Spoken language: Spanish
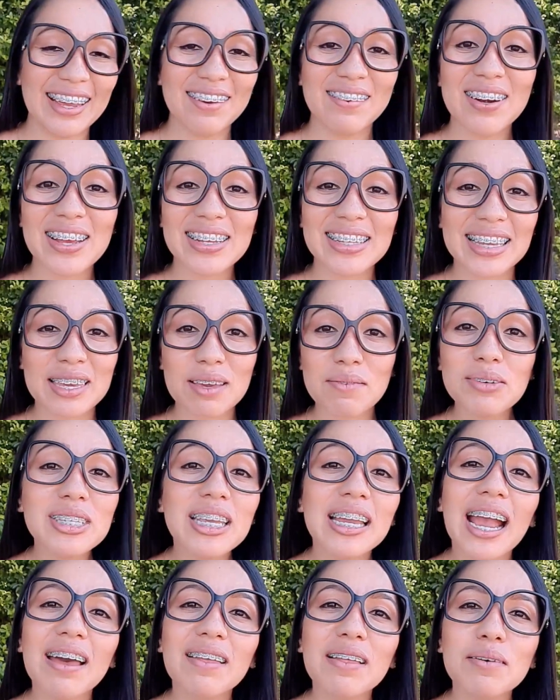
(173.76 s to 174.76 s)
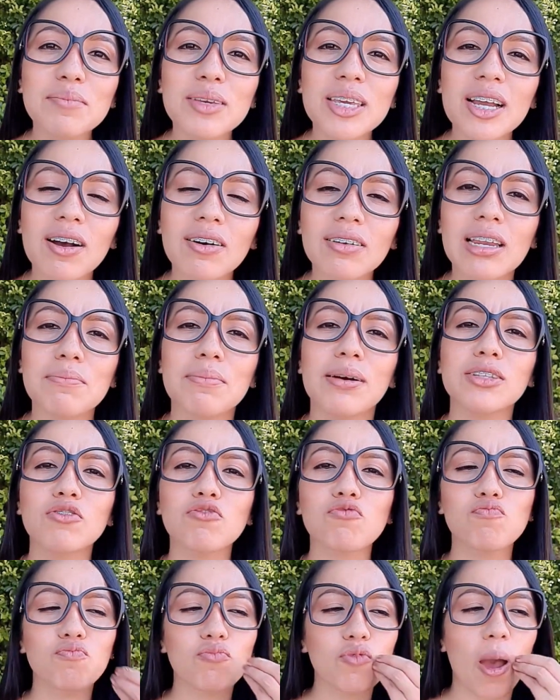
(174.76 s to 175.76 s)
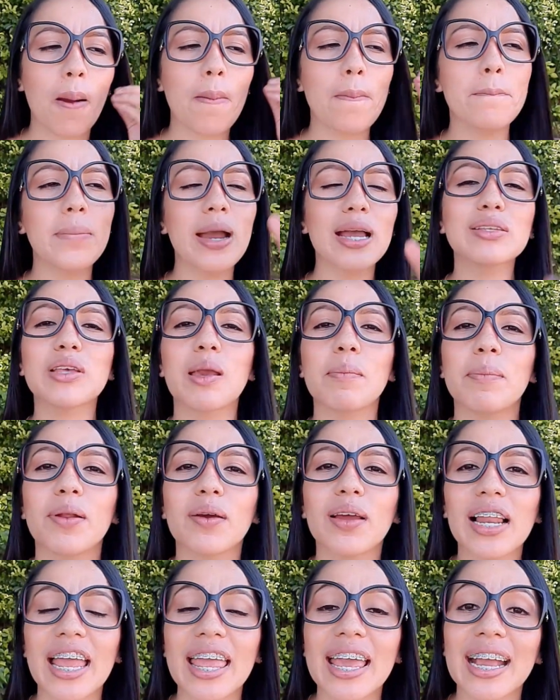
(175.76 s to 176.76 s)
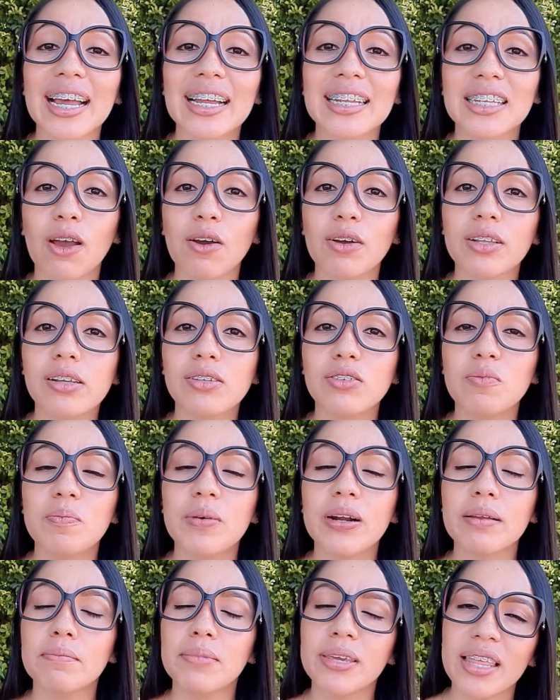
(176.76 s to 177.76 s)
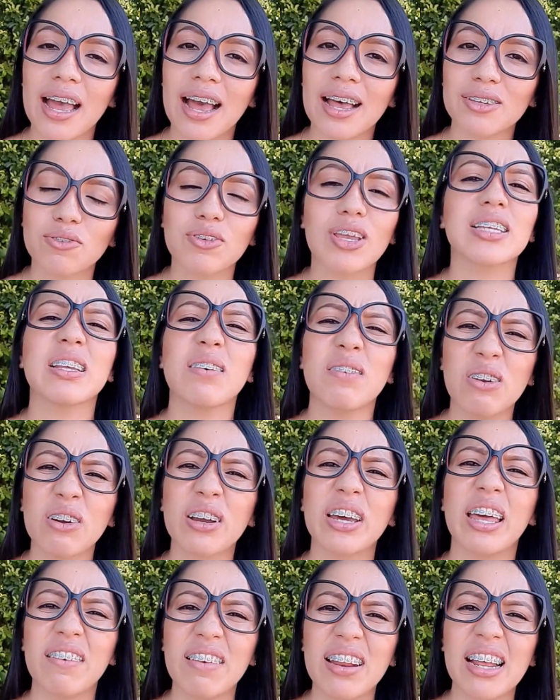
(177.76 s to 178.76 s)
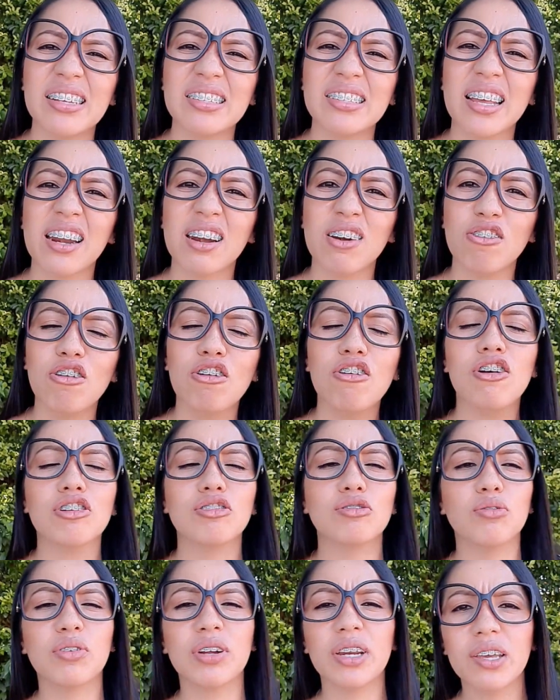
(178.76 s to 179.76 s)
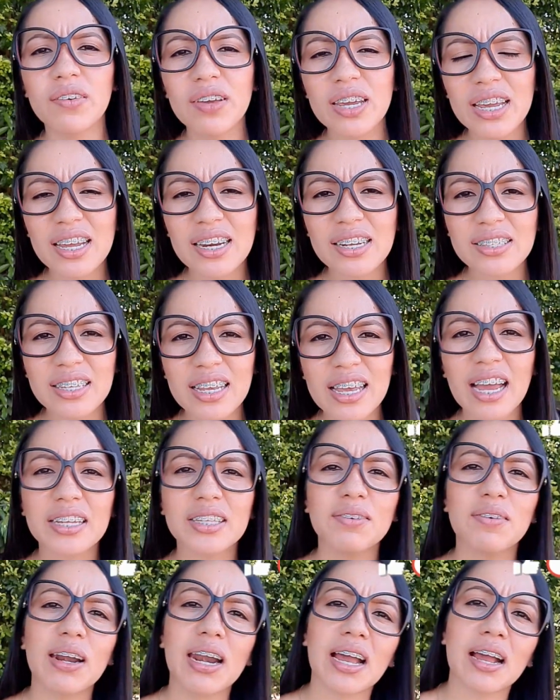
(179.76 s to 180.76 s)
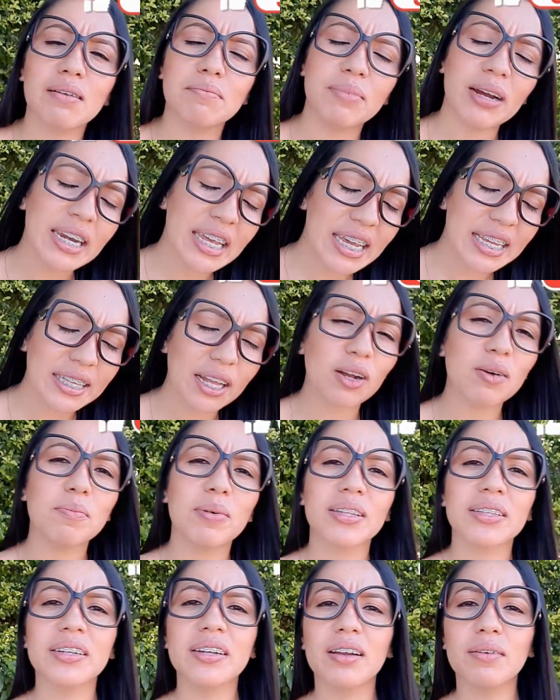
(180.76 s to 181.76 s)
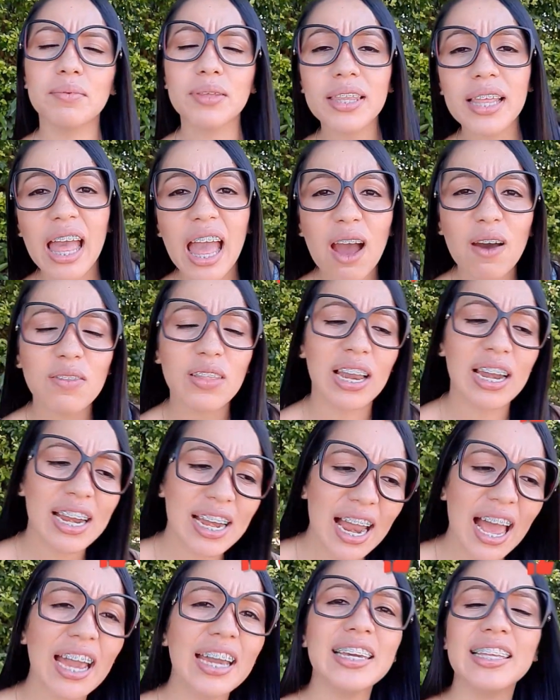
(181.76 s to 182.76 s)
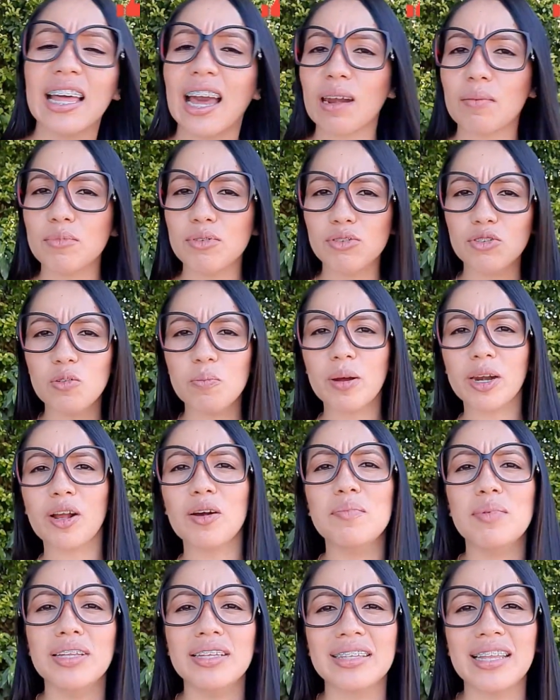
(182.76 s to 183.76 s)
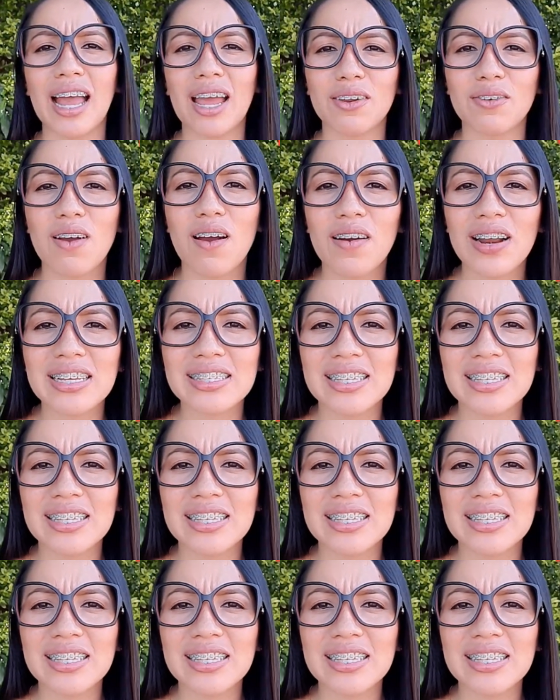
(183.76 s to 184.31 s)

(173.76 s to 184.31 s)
y bueno, hasta aquí hemos llegado, amigos. Les mando un un beso y espero que les haya encantado este super videazo. Ya saben lo que deben hacer, ¿no? Suscribirse, activar la campanita, compartir el video, darle like y dejarme un super comentario. Ahora